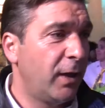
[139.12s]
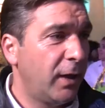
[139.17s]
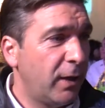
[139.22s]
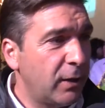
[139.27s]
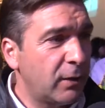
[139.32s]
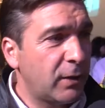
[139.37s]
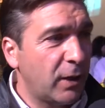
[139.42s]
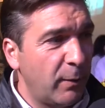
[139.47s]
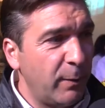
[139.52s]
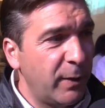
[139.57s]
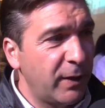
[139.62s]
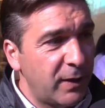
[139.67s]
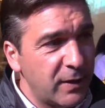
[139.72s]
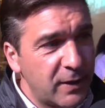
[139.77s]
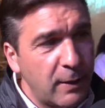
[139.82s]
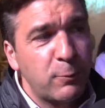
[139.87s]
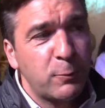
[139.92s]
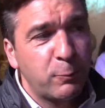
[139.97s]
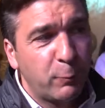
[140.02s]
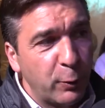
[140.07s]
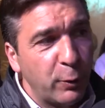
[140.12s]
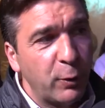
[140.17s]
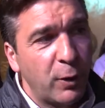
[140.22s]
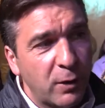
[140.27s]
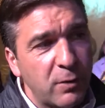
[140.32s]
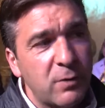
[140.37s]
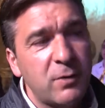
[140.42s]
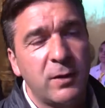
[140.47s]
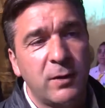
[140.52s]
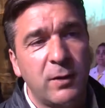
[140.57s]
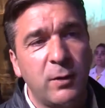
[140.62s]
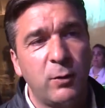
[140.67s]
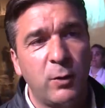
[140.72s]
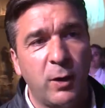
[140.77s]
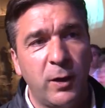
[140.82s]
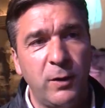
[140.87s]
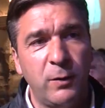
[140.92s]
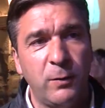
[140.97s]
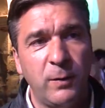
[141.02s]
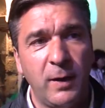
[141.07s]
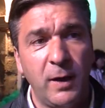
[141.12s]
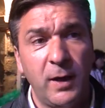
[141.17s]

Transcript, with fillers: e naturalmente quisemos pôr o nosso Santo António